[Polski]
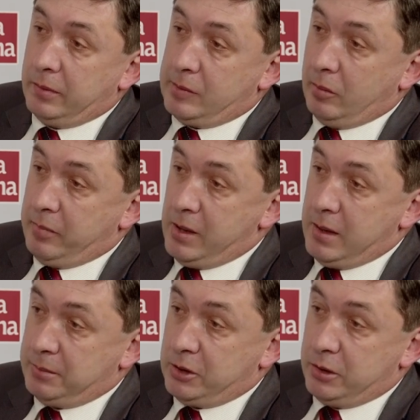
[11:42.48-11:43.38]

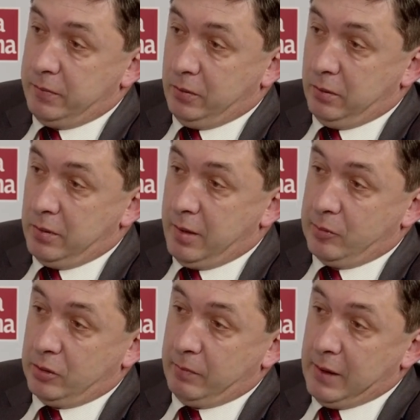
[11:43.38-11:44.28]
wystąpienie przeciwko
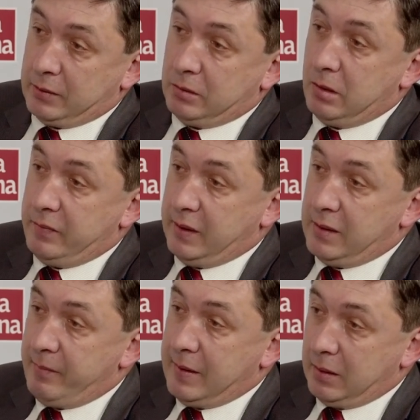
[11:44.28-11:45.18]
Niemcom,
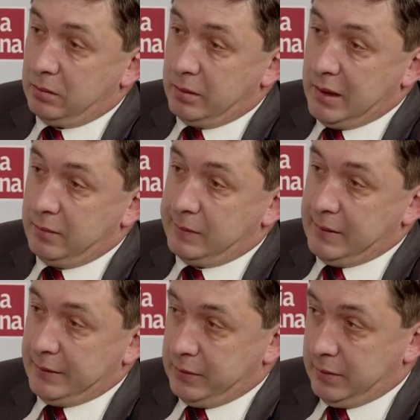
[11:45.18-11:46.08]
aczkolwiek nie ma na to
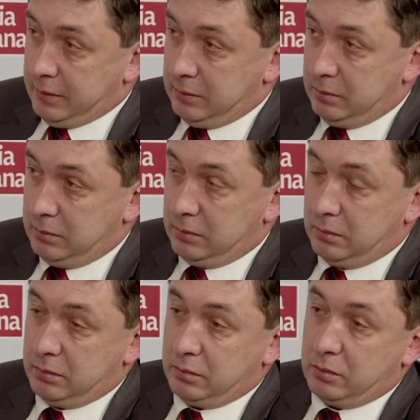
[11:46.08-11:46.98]
jednoznacznie yy,
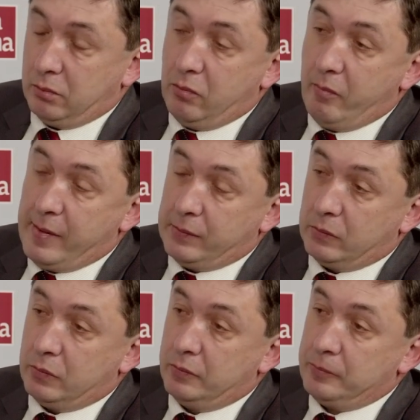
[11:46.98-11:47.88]

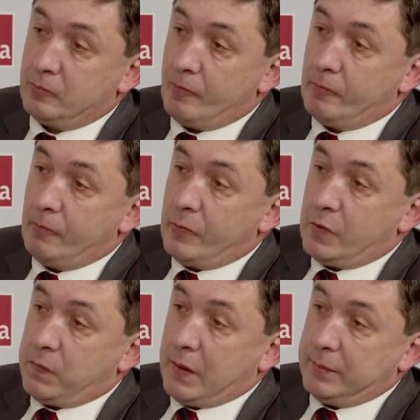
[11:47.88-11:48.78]
dokumentu,
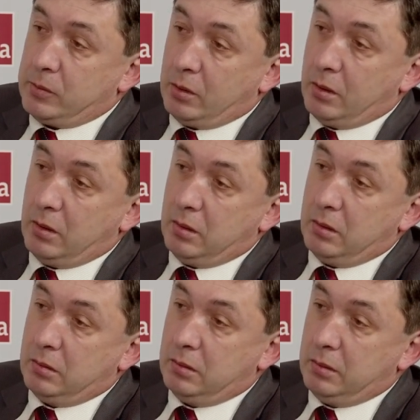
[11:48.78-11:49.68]

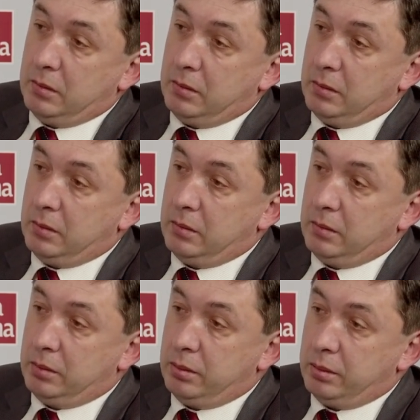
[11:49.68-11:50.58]
to
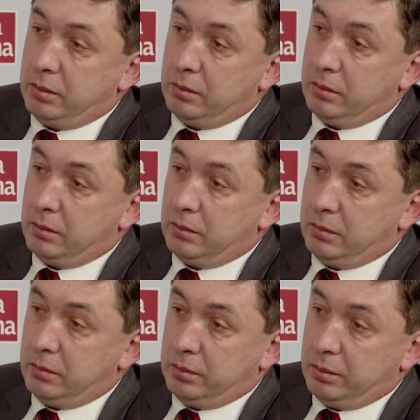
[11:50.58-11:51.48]

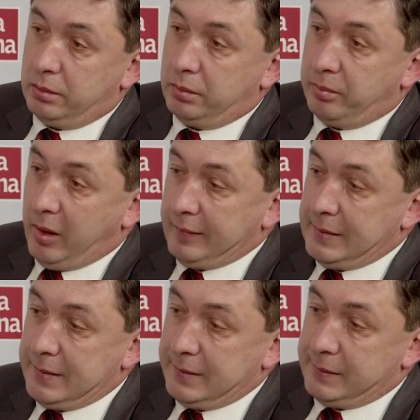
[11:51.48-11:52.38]
yy,
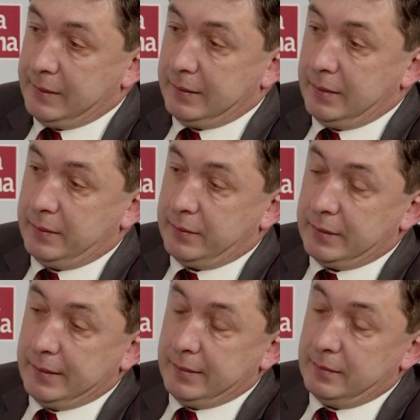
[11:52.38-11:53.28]
prawda jest taka,
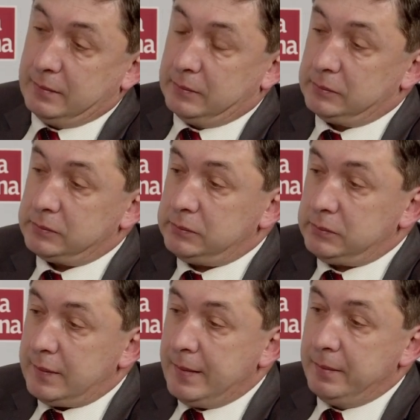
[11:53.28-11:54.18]
że
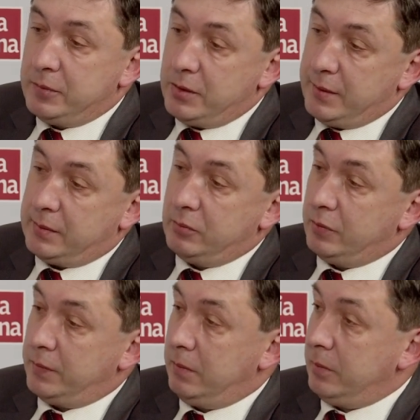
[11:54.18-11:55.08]
w
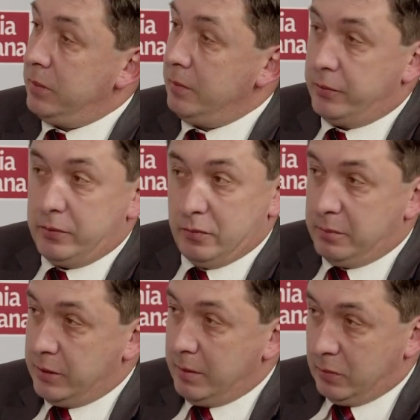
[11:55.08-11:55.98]
1936 wątpliwości już
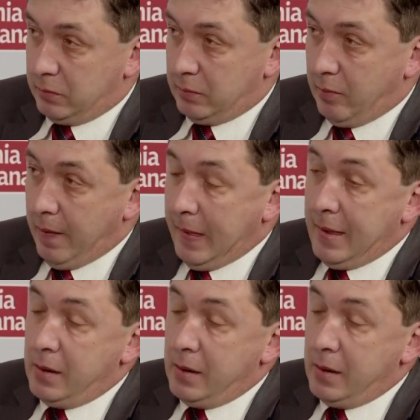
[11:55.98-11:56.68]
być nie mogło.